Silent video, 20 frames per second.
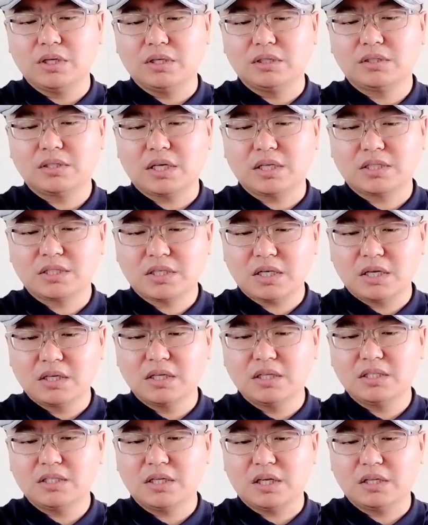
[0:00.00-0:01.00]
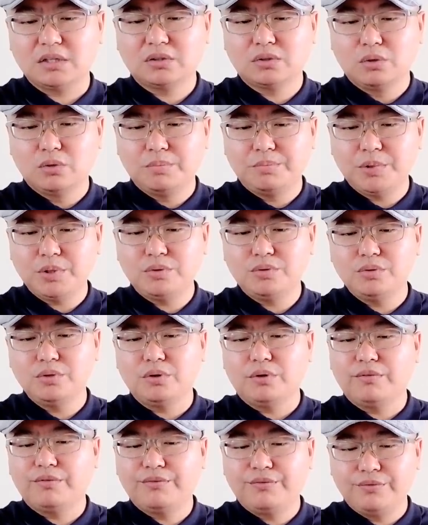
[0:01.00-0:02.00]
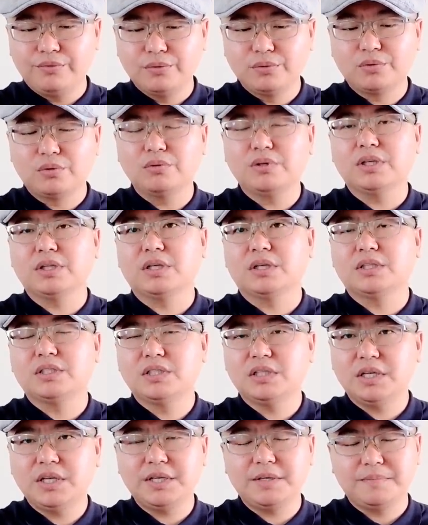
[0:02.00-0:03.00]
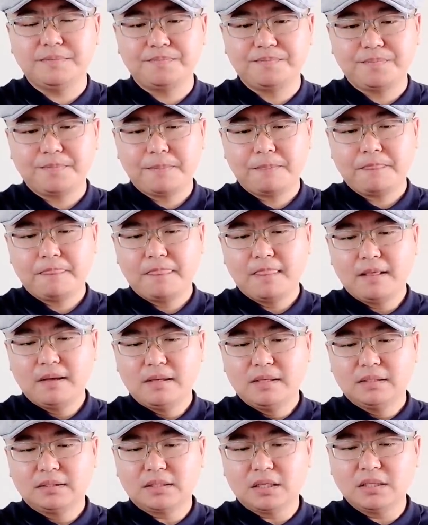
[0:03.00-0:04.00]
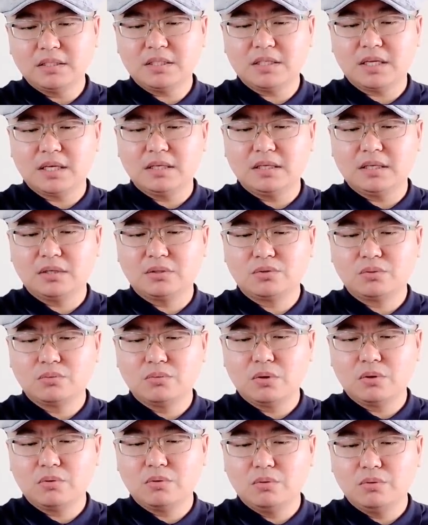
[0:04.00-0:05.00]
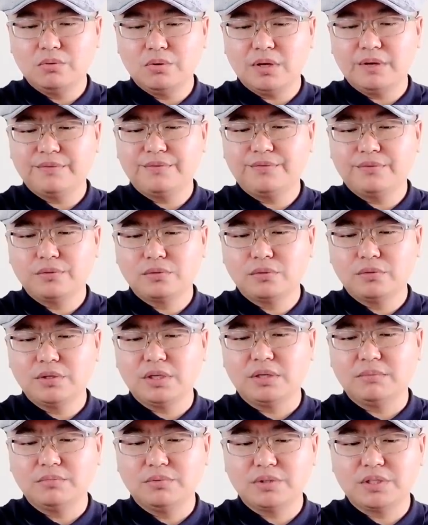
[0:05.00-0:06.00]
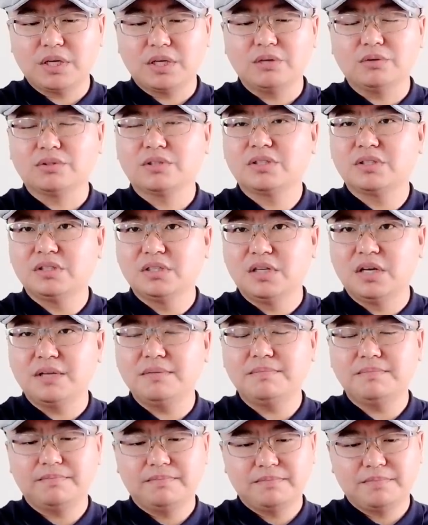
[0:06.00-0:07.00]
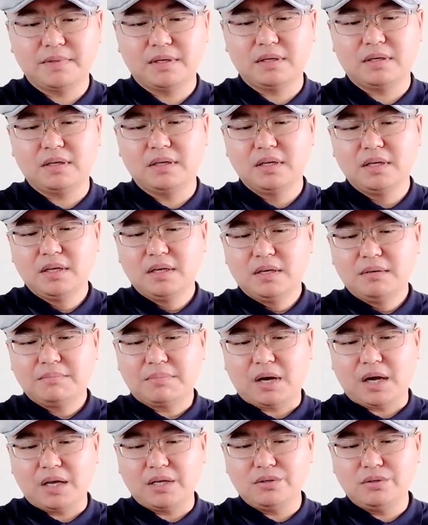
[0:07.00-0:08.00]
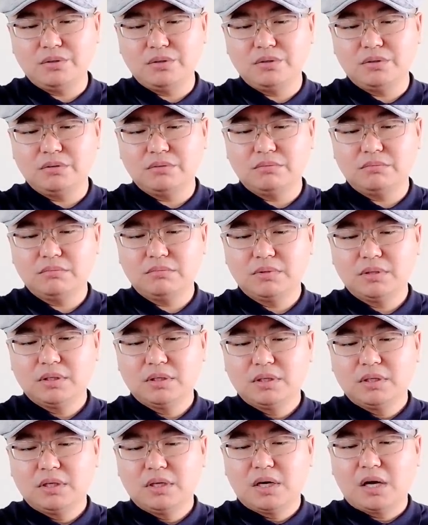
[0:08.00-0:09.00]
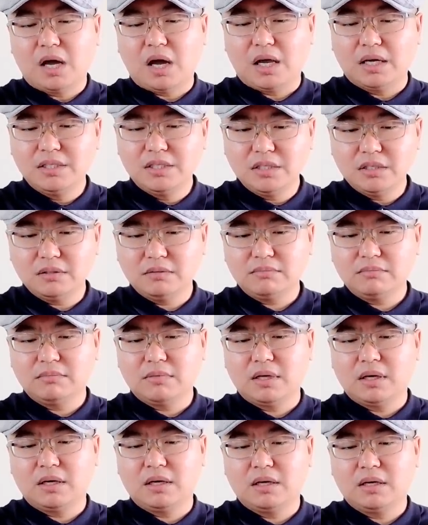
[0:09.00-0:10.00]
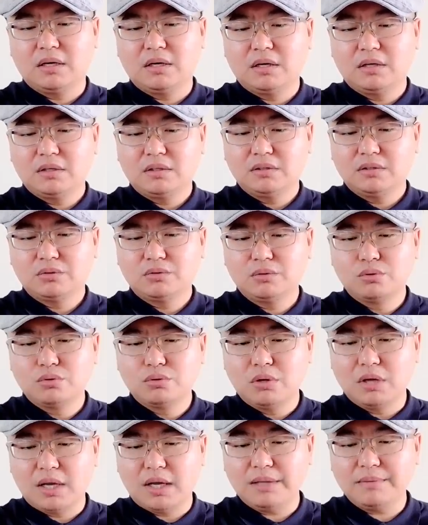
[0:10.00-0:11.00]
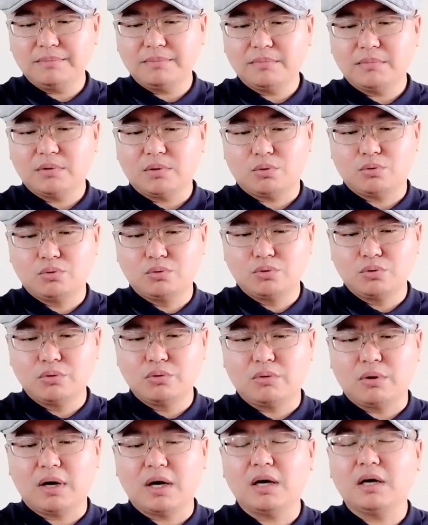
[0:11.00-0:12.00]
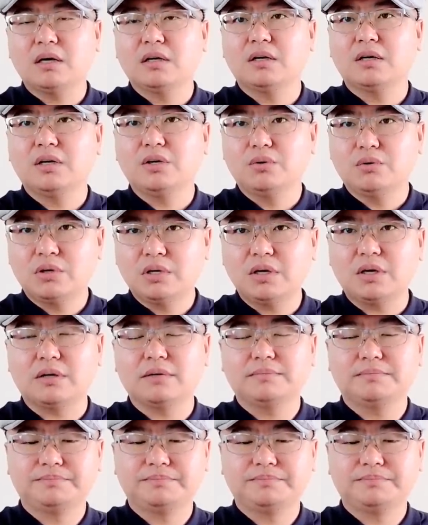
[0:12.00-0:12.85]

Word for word: 理在上任前都必须有副总理的经历。当前啊，中国国务院副总理目前有四人啊，排序：韩正啊、孙春兰、胡春华和刘鹤。